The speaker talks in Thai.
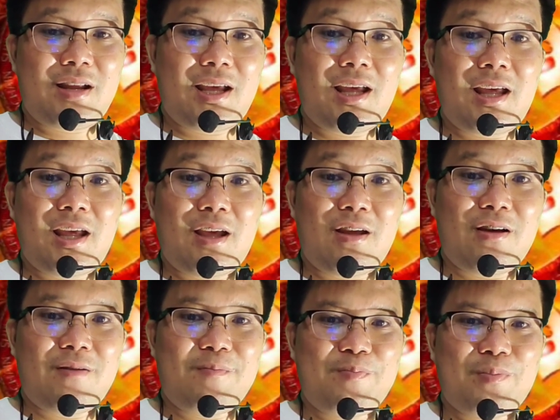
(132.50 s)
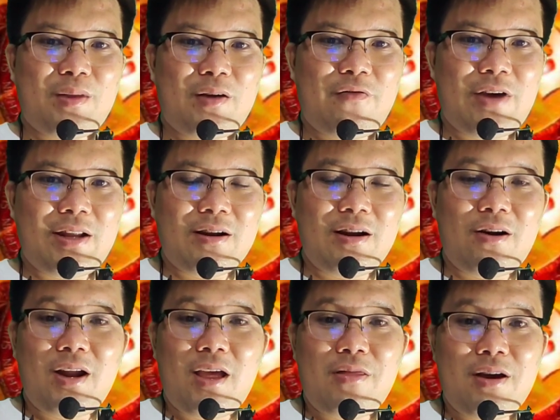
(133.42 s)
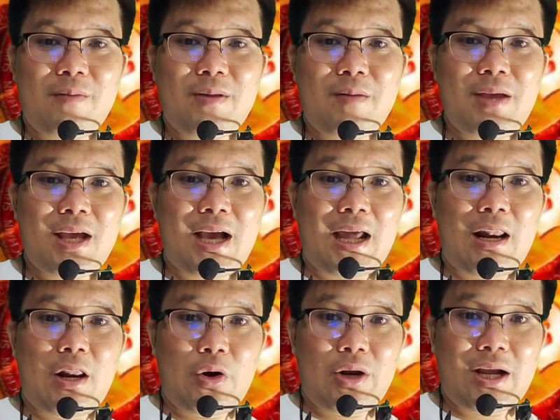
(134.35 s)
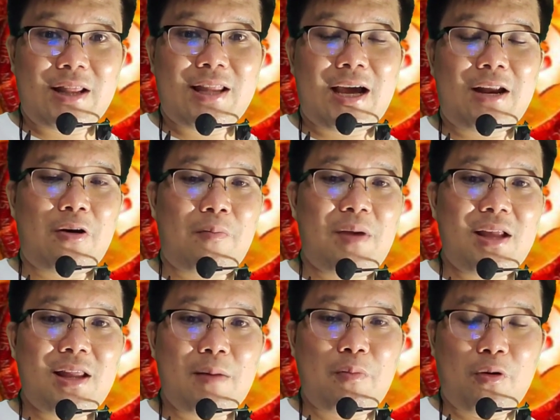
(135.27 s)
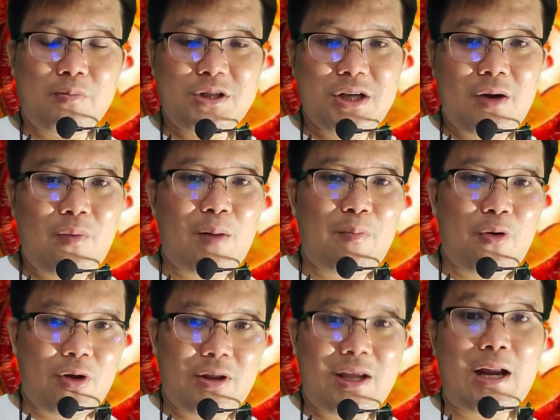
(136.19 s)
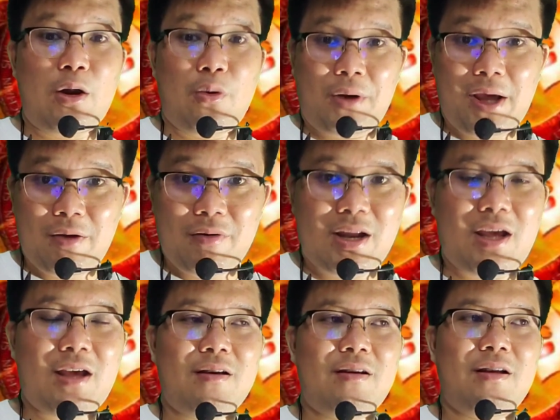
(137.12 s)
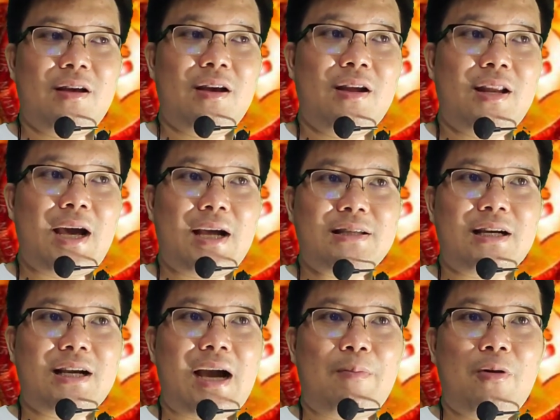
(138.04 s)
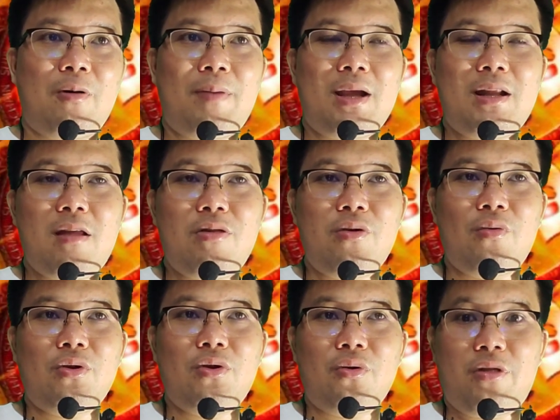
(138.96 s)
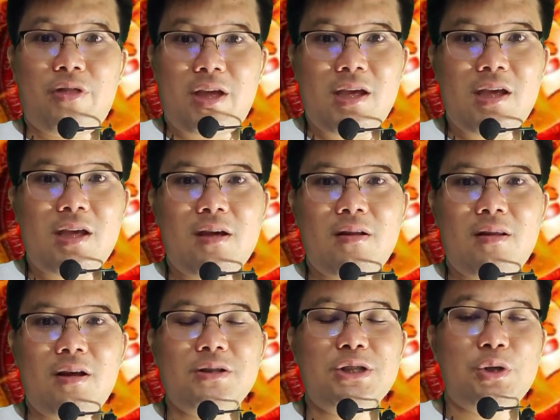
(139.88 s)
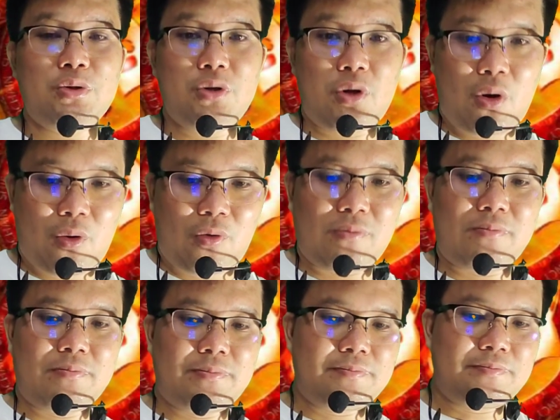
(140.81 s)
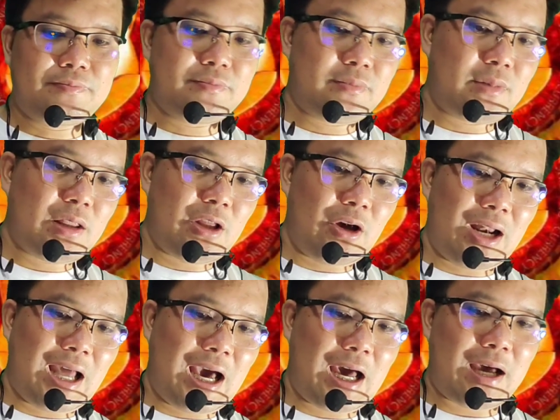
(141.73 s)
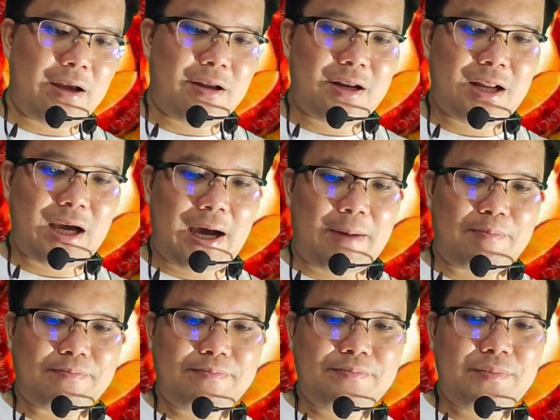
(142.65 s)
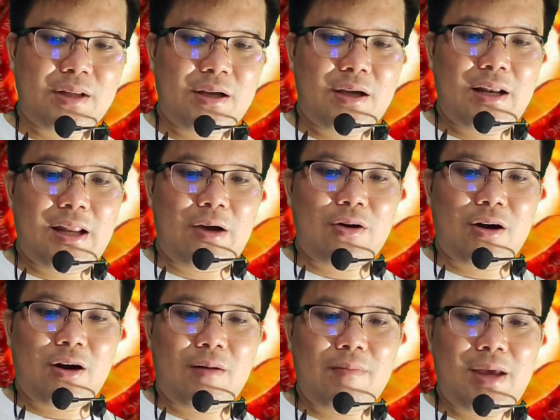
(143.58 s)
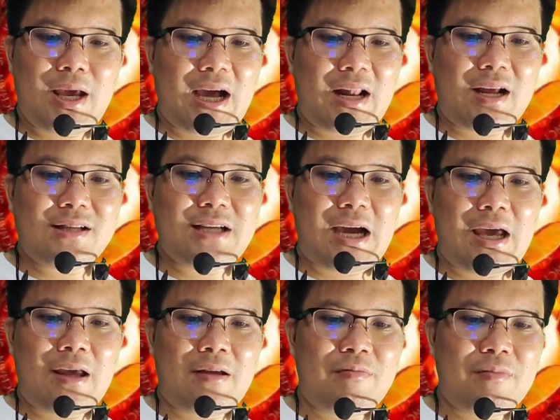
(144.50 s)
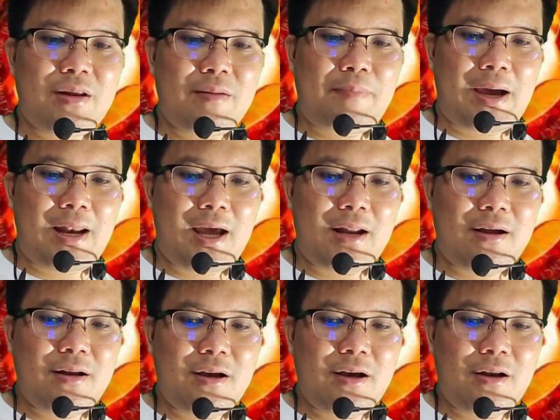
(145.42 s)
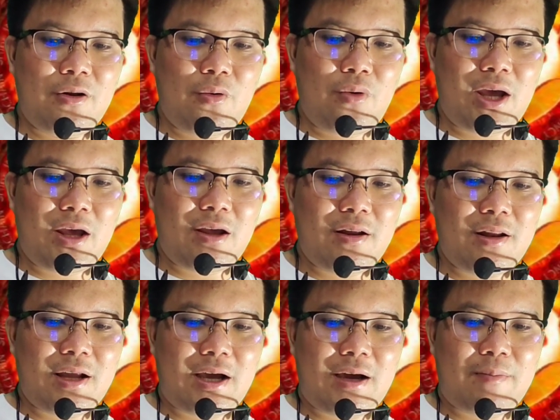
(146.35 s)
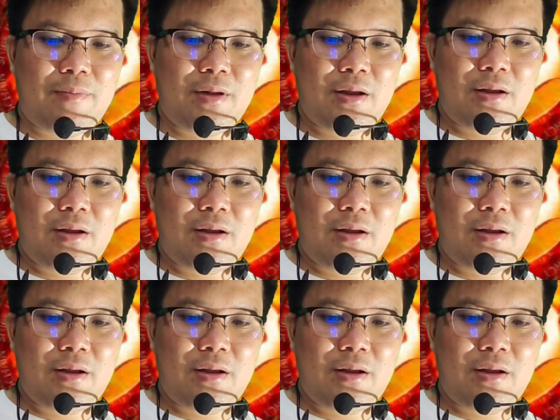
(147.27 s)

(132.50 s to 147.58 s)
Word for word: ที่ Federal Reserve จะมีการลดอัตราดอกเบี้ยแต่ผมเชื่อว่าโบนจะลงได้กว่านี้ น่าจะกลับลงไปที่0.4ถึง0.6ดอลลาร์นะครับแล้วก็มีการกระจายไปเหรียญอื่นๆด้วยนะครับ